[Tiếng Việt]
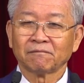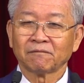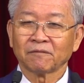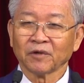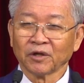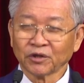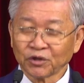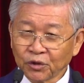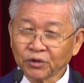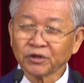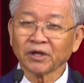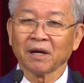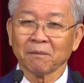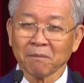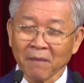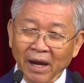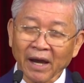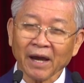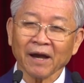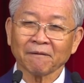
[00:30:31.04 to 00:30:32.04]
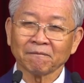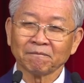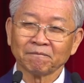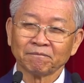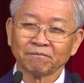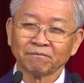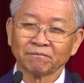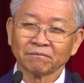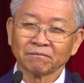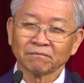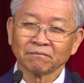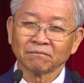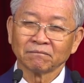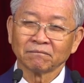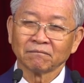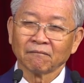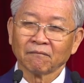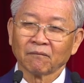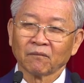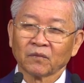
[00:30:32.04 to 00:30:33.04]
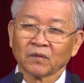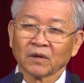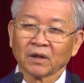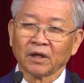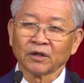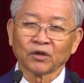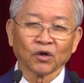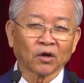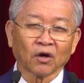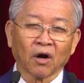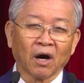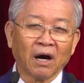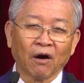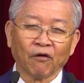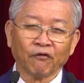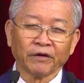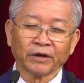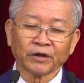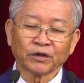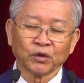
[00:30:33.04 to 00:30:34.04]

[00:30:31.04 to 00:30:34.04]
Đức Chúa Trời Mẹ. Khi tôi còn hầu việc